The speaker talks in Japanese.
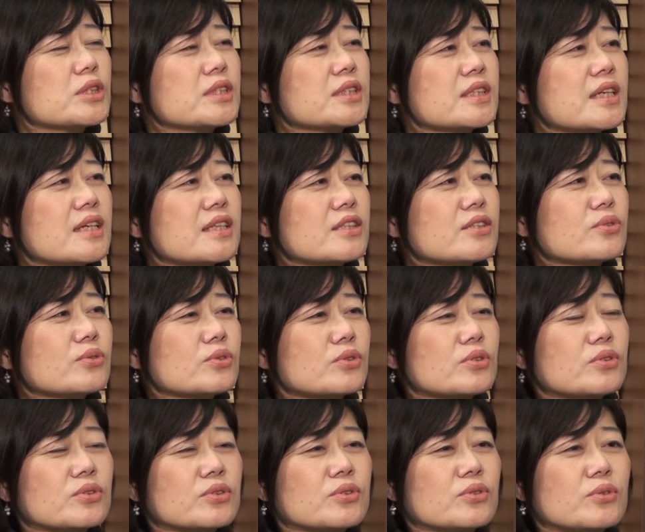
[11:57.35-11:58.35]
実際にそう
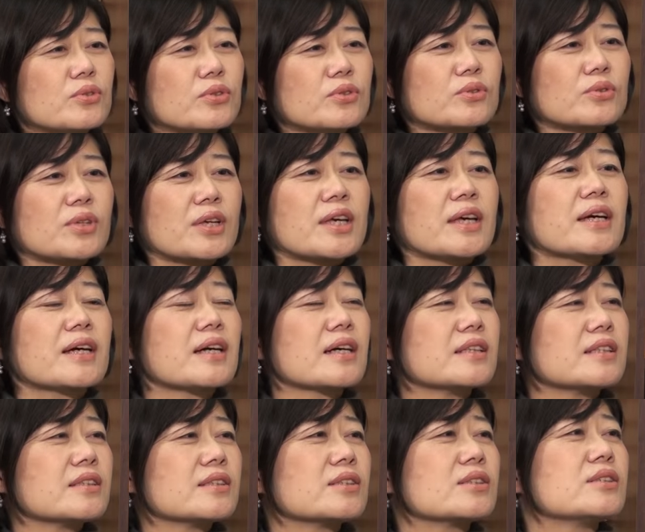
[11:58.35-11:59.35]
いう状況の変
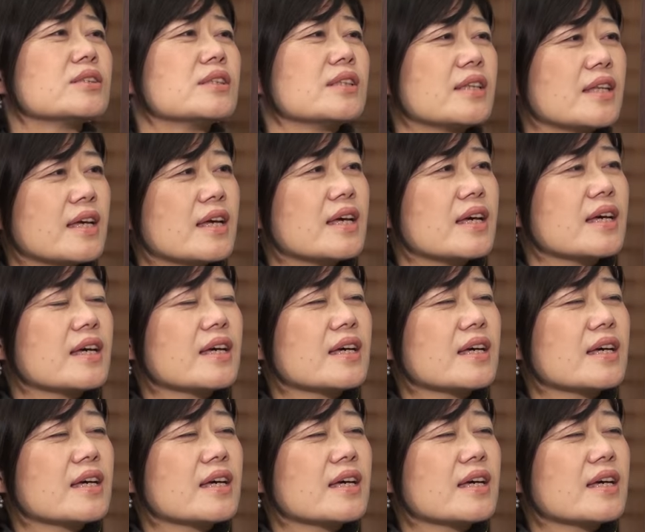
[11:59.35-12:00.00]
化について